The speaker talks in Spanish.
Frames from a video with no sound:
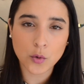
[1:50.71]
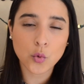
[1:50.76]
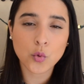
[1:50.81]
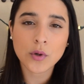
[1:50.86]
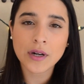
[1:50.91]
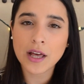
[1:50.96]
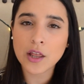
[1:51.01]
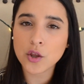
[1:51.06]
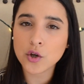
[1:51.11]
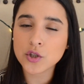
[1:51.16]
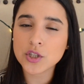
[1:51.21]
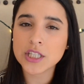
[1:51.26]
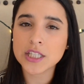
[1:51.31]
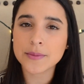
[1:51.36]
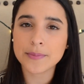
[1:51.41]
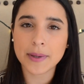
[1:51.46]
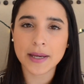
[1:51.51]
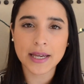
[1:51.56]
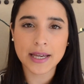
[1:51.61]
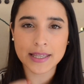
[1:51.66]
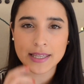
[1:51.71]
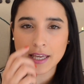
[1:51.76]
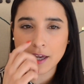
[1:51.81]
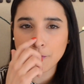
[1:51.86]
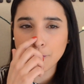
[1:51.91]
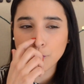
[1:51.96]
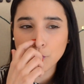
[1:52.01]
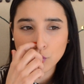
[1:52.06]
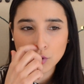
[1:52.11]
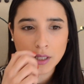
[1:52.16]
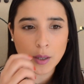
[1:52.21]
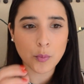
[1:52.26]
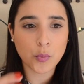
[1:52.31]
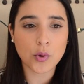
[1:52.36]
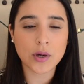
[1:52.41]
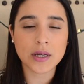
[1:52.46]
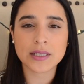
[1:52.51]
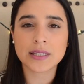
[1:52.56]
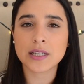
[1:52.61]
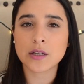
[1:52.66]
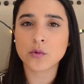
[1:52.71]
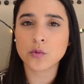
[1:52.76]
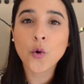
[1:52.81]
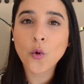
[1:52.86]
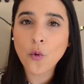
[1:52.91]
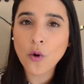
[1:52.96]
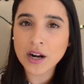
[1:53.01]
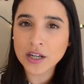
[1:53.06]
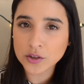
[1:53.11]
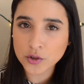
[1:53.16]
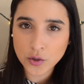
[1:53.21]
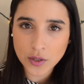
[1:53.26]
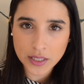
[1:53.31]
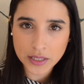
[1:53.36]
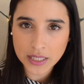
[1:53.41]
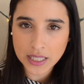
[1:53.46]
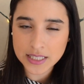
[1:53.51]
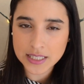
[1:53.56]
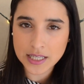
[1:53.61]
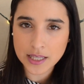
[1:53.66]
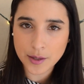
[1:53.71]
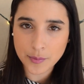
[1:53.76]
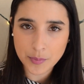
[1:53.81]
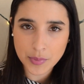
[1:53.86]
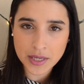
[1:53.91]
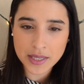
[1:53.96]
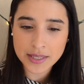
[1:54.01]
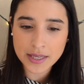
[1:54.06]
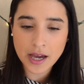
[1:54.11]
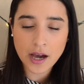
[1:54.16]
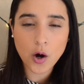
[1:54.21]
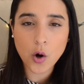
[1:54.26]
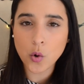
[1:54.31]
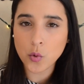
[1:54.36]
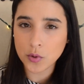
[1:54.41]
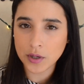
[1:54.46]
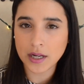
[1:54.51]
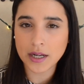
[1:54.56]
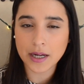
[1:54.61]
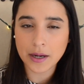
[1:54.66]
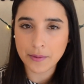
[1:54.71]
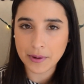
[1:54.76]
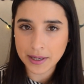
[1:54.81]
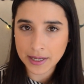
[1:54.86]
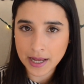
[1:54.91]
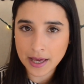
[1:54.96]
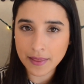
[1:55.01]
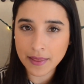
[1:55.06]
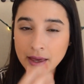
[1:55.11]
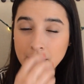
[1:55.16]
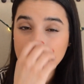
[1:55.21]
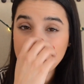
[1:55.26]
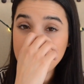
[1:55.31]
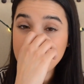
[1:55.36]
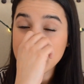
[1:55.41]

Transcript: Una dosis pequeña de fruta puede ser un cuarto de taza de piña o una rebanada